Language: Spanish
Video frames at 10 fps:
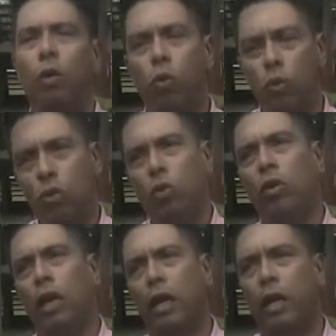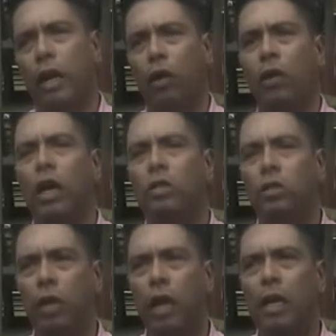junto con el reinado
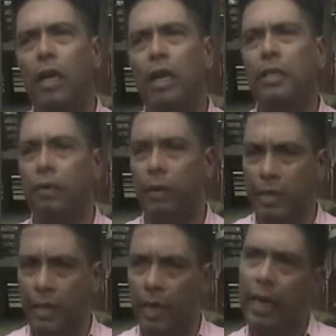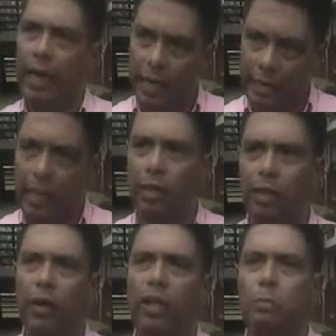nacional que se va a hacer en esas
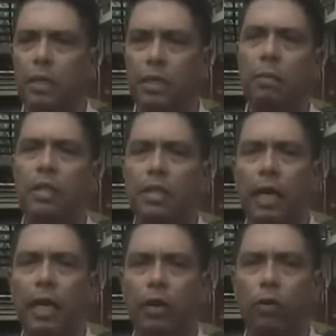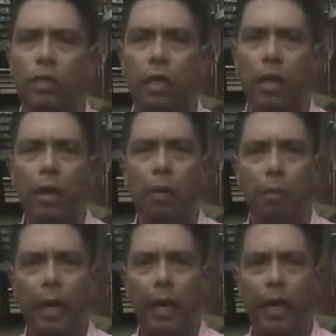actividades. Precisamente se ha querido hacer para